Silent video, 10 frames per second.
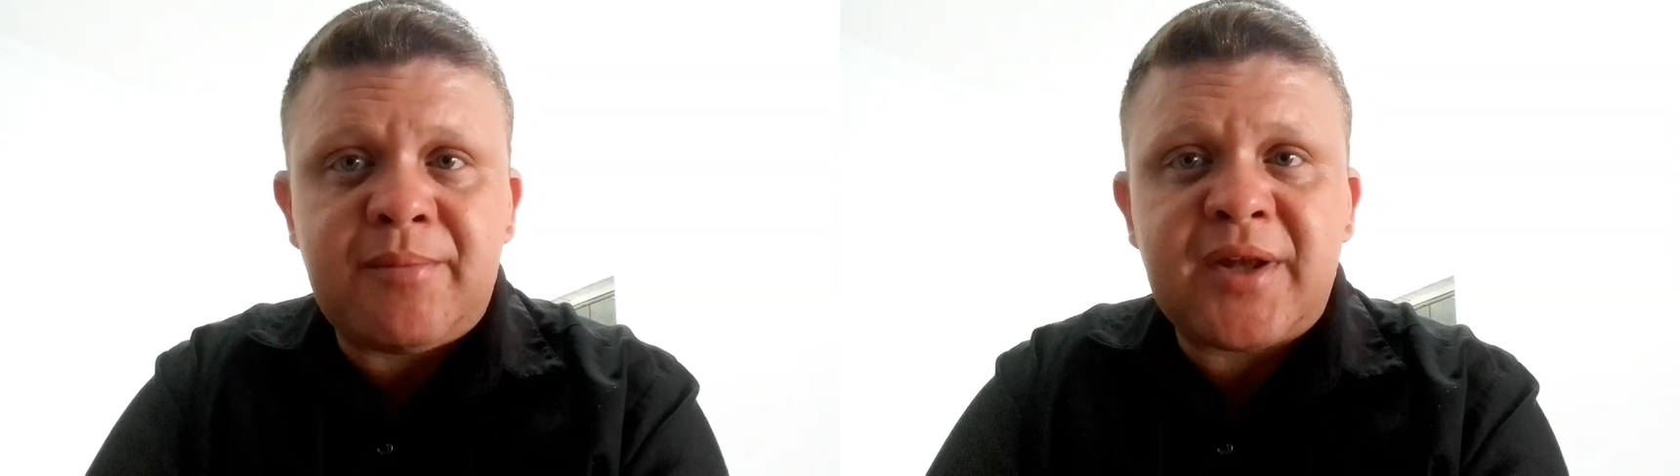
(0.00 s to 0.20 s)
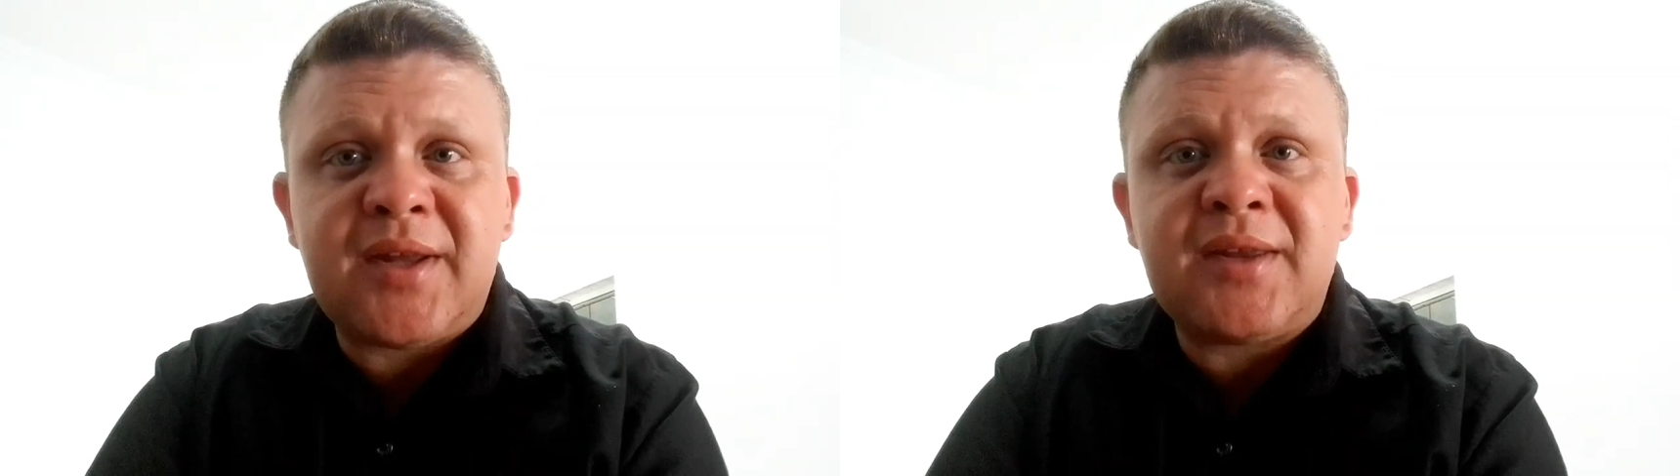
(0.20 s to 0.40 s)

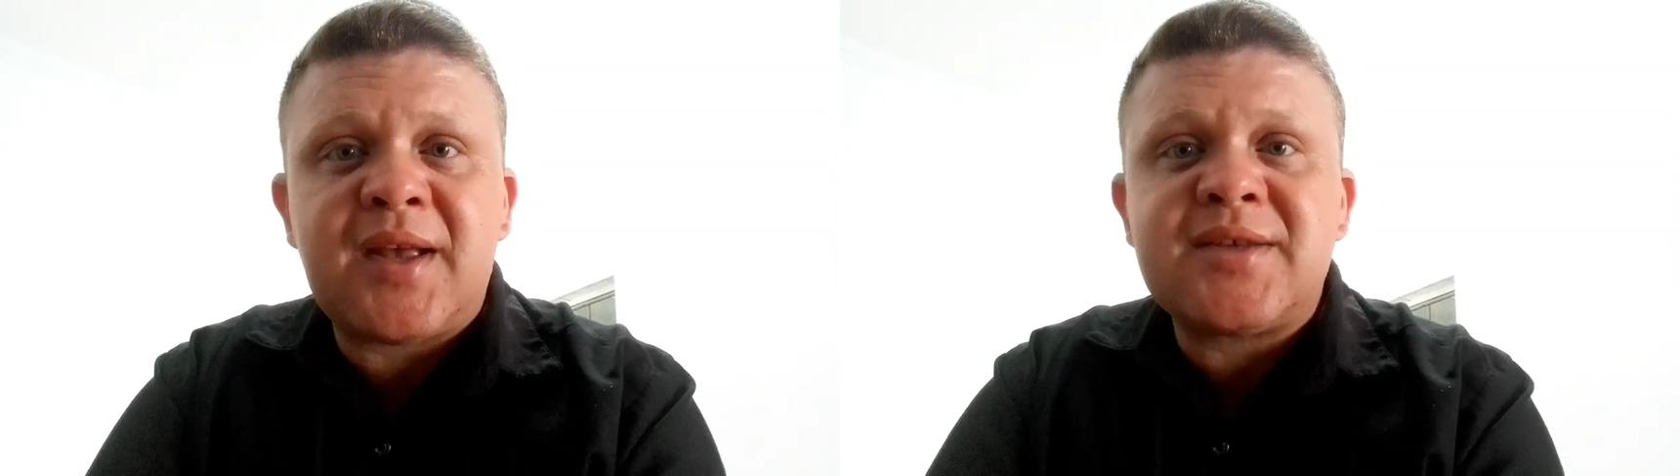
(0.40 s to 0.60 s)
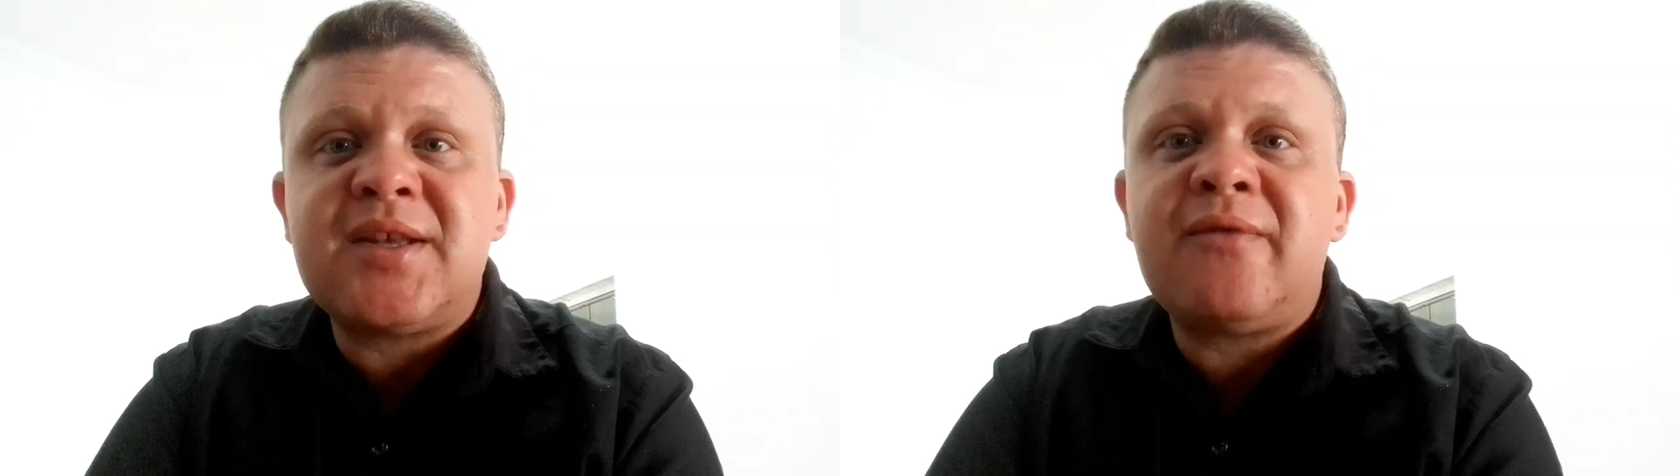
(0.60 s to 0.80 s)
para
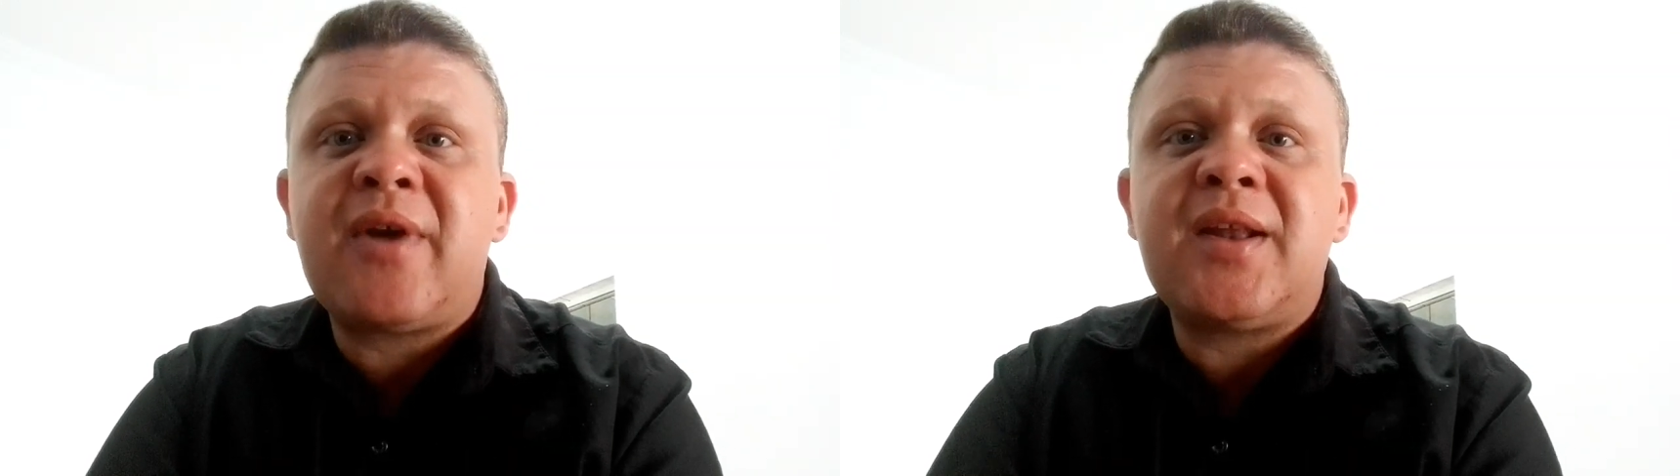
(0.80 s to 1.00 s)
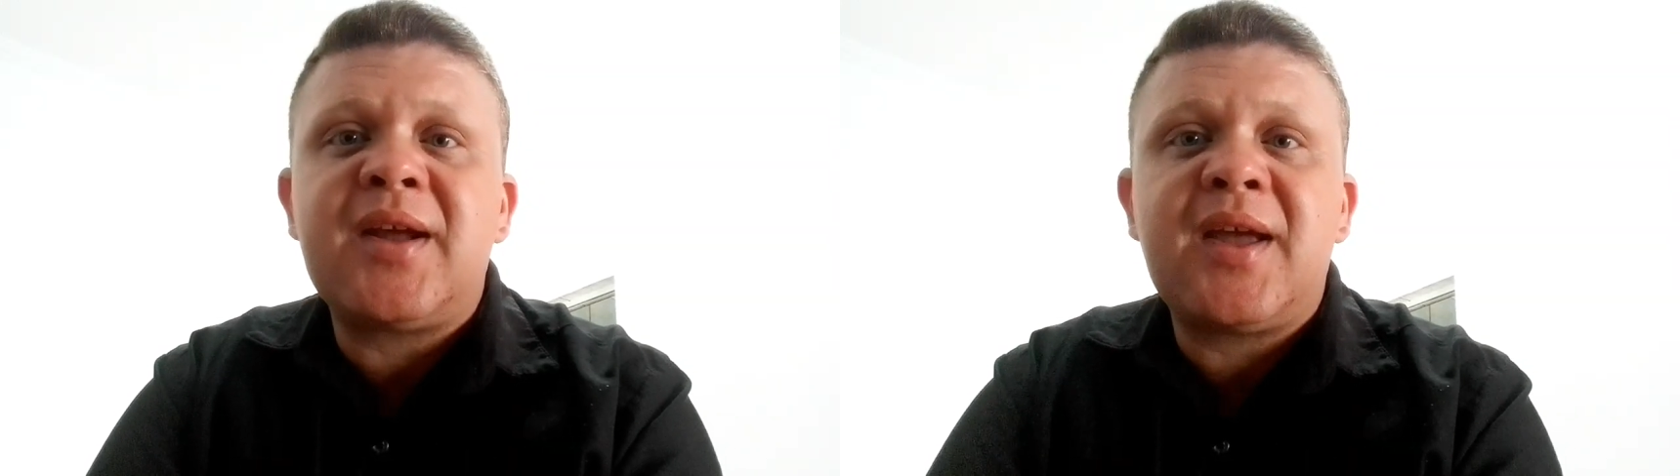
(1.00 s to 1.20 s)
tentar se
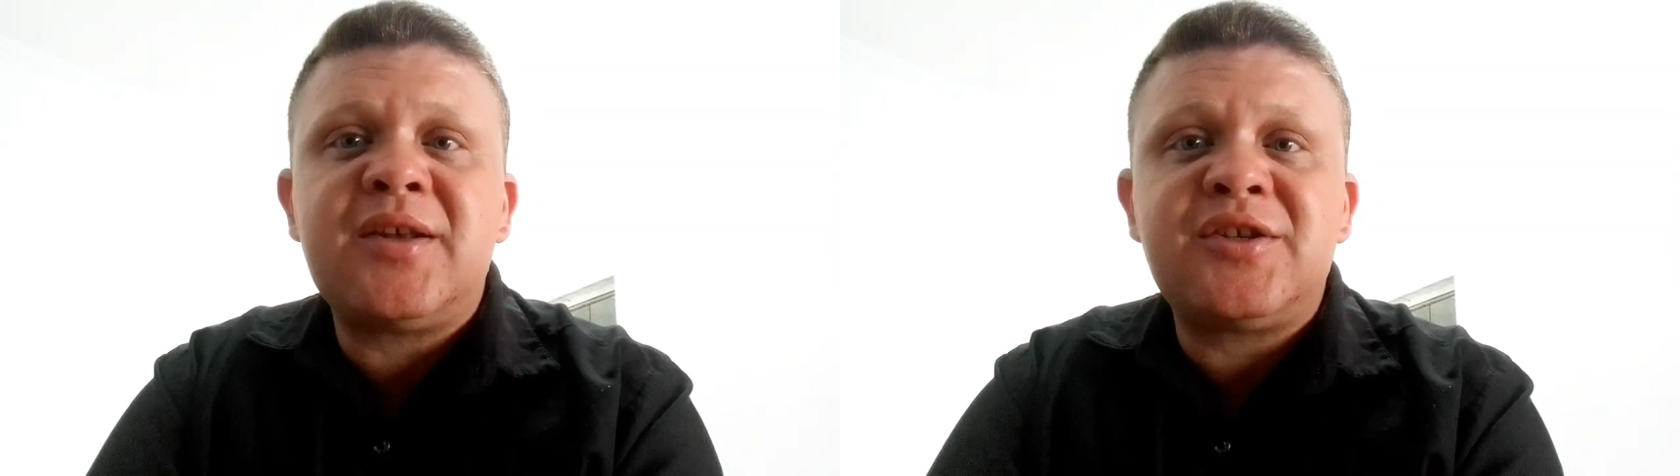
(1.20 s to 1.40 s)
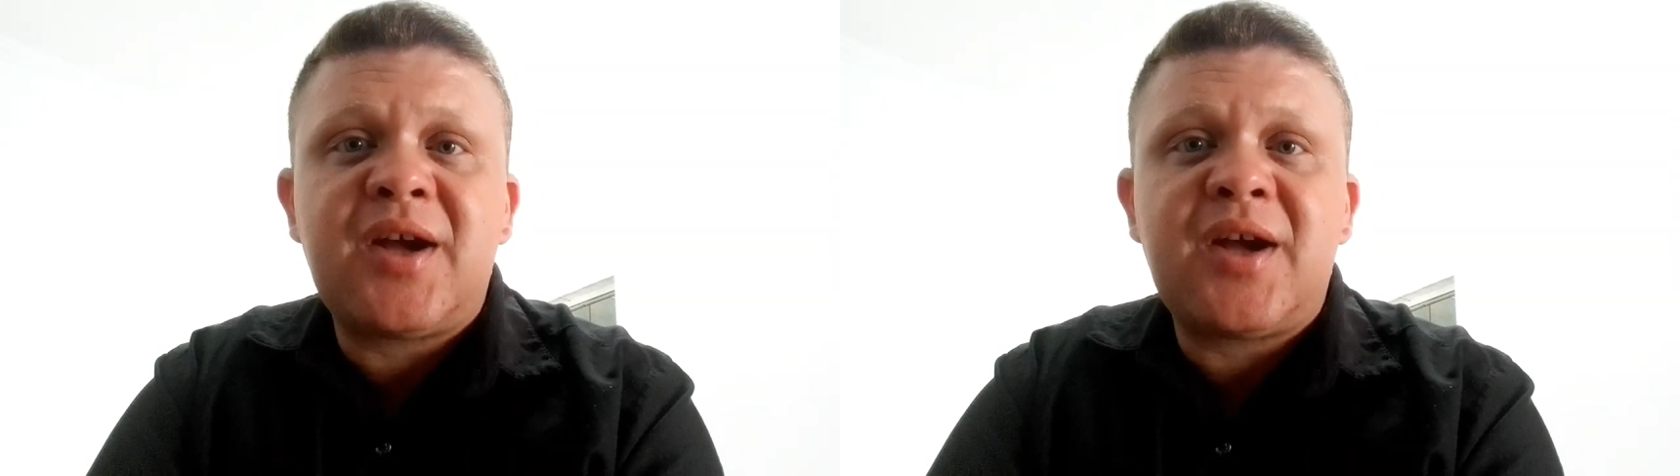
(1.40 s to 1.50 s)
livrar da queda de